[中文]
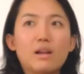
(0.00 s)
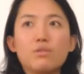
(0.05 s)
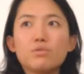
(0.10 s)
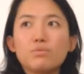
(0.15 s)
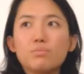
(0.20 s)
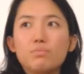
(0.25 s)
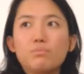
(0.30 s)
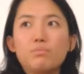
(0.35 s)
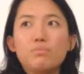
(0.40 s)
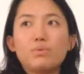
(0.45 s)
要
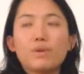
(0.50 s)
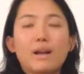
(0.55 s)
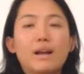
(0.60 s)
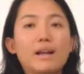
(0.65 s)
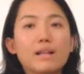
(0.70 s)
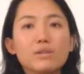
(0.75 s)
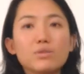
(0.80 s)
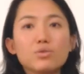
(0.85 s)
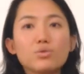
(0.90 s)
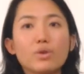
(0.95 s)
是不感
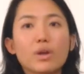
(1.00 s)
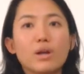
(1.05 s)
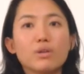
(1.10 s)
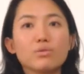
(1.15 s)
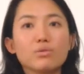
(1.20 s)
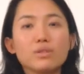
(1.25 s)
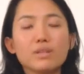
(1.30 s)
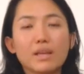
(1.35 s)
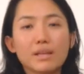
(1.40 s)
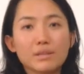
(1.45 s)
染是最好，
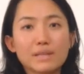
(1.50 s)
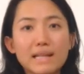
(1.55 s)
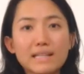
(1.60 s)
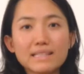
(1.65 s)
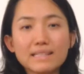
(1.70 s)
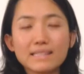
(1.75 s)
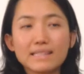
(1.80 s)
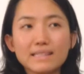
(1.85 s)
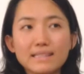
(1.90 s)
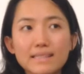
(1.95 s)
就是也让
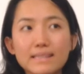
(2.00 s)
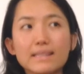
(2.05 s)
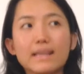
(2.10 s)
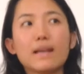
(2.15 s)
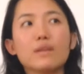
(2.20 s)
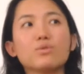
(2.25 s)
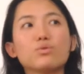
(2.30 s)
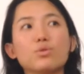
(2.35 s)
自己心安。